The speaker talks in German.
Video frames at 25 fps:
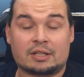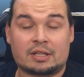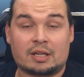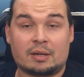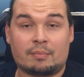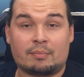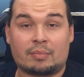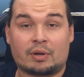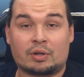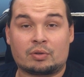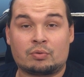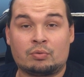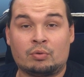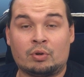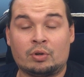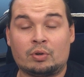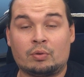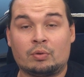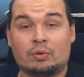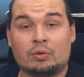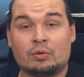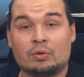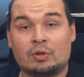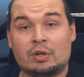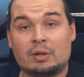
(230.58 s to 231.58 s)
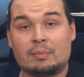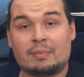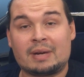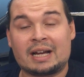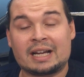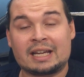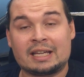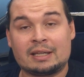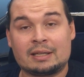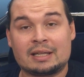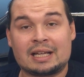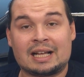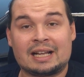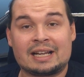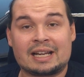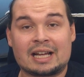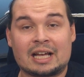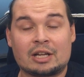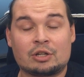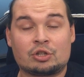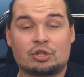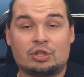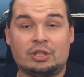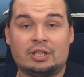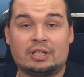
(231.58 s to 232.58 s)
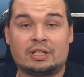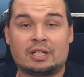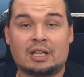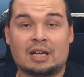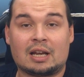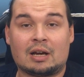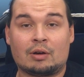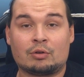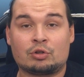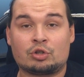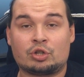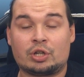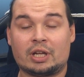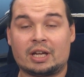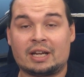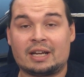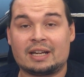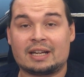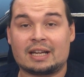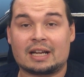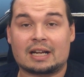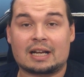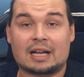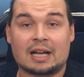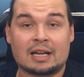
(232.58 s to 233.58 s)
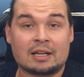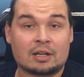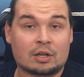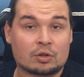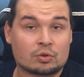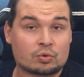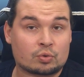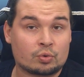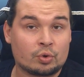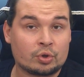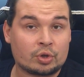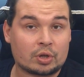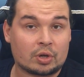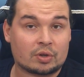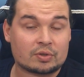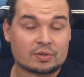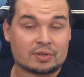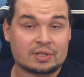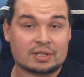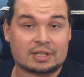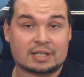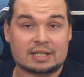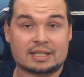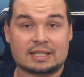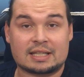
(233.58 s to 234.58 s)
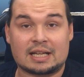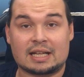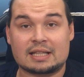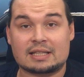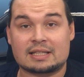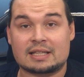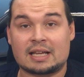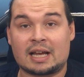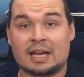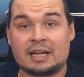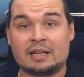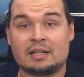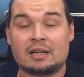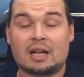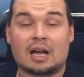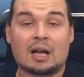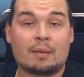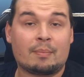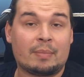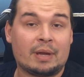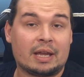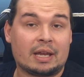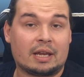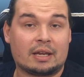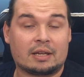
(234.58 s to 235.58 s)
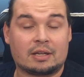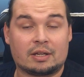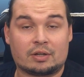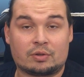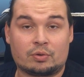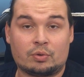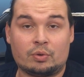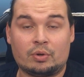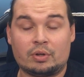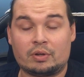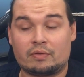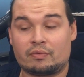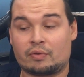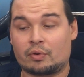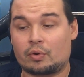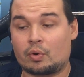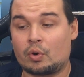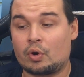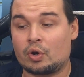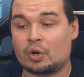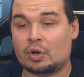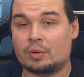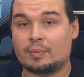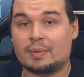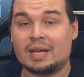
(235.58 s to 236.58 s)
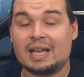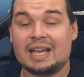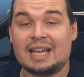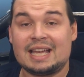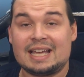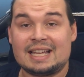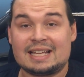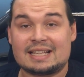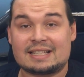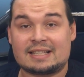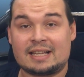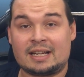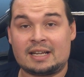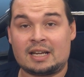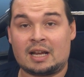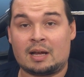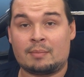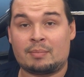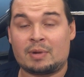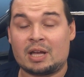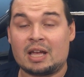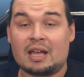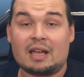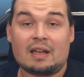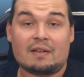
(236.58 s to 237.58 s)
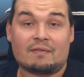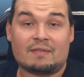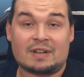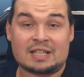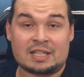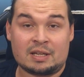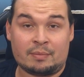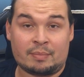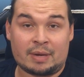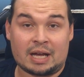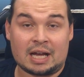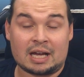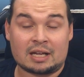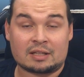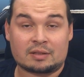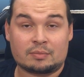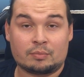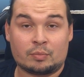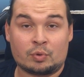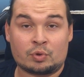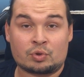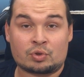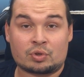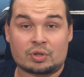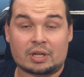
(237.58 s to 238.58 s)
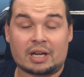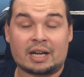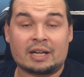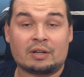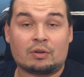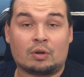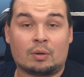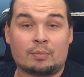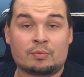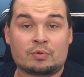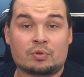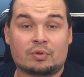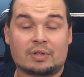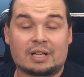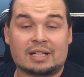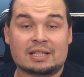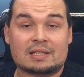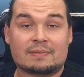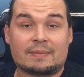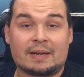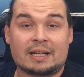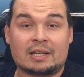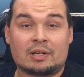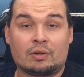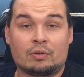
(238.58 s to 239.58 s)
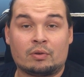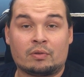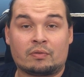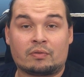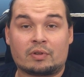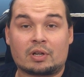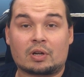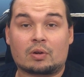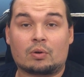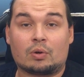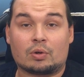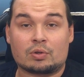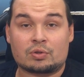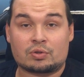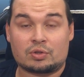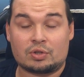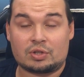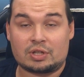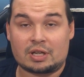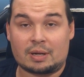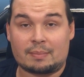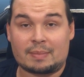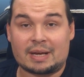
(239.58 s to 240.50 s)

Temperaturen und nur einen marginalen Anstieg der Lautstärke. Da kann das durchaus interessant sein, abhängig natürlich von eurem Setup. Was ihr beachten müsst, ein optional zweiter Lüfter kostet ja